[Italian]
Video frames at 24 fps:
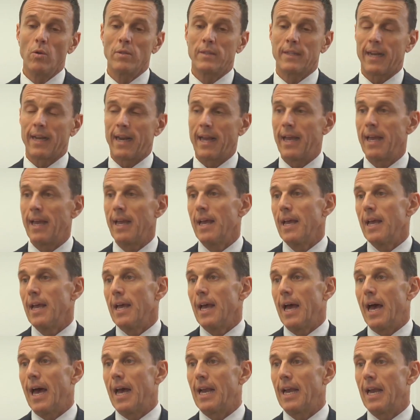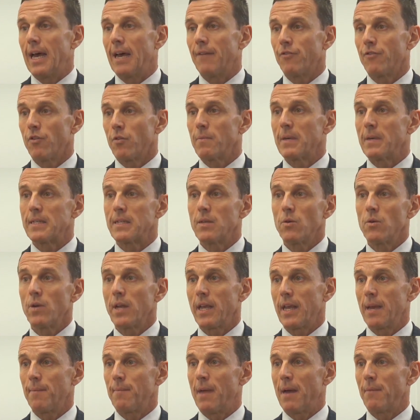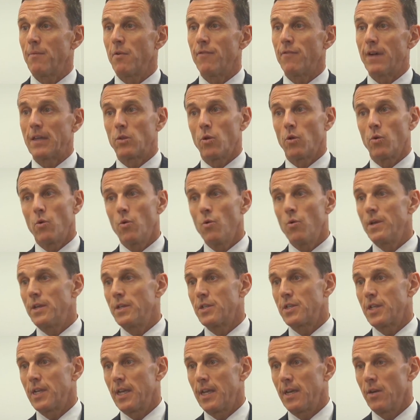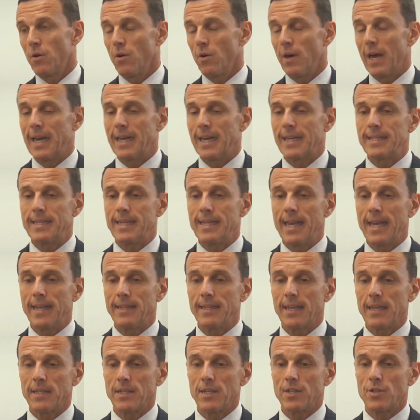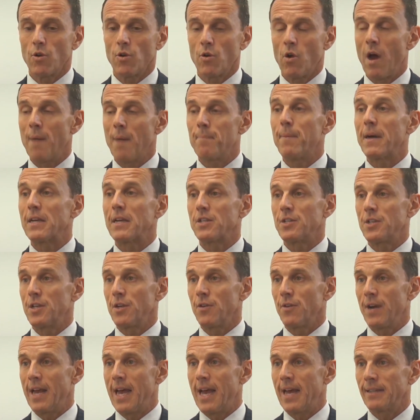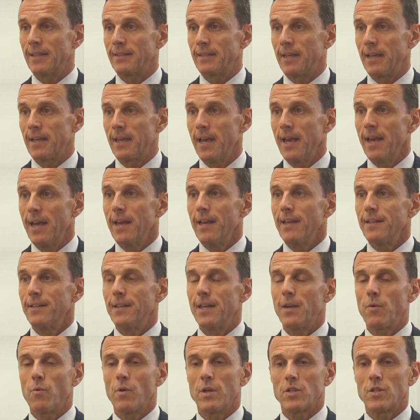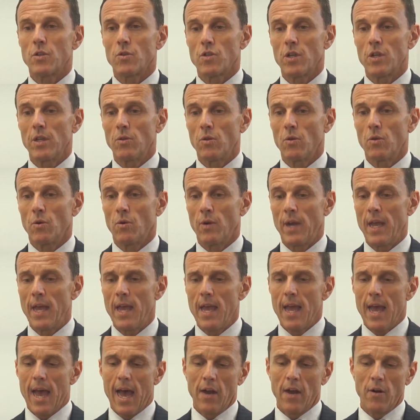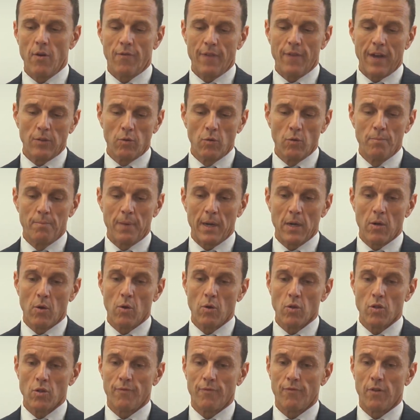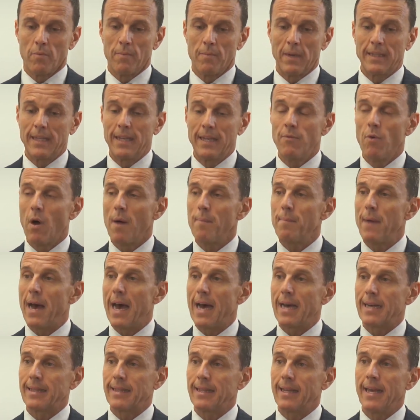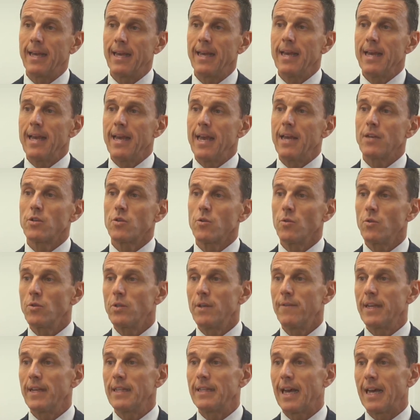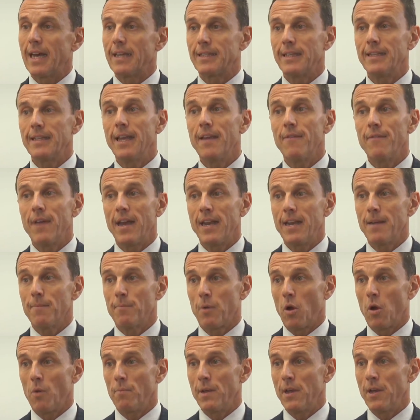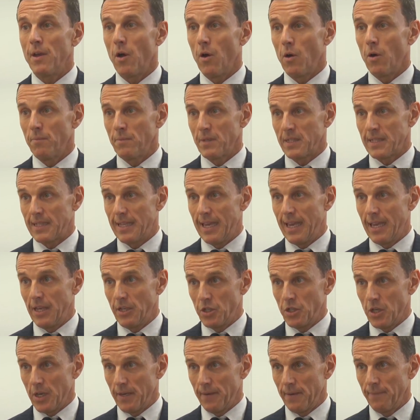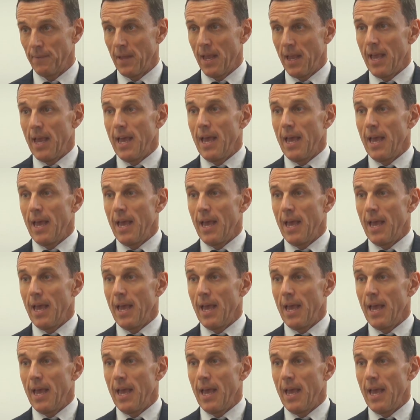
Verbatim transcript: oltre a alla formazione che abbiamo fatto noi in seno all'azienda, si sono appassionati di questo settore, hanno fatto un percorso formativo a parte e sono diventati dei veri e propri home stager.